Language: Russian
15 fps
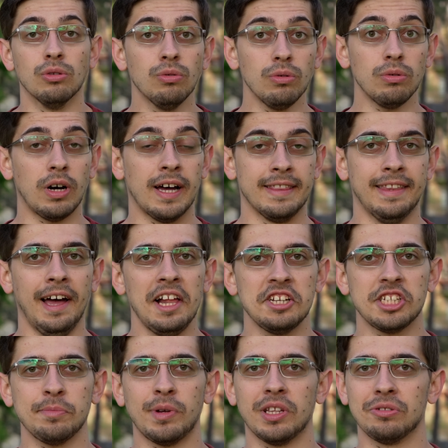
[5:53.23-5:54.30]
Ну, а
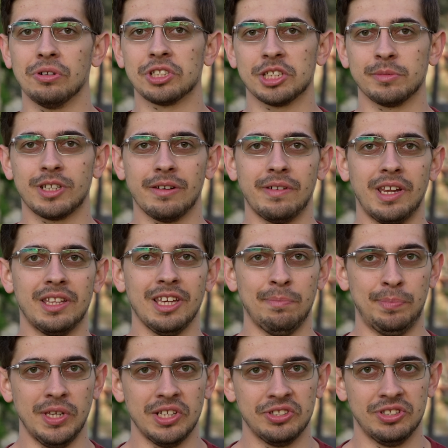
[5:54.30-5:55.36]
дальше продолжим говорить о
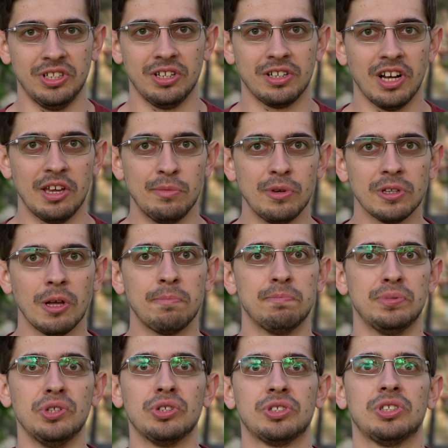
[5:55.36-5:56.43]
пикселях, а именно
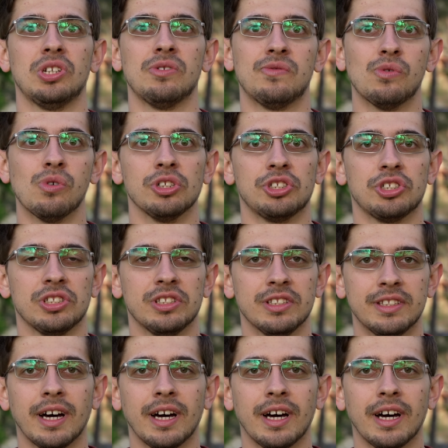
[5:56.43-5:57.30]
Pixel Watch.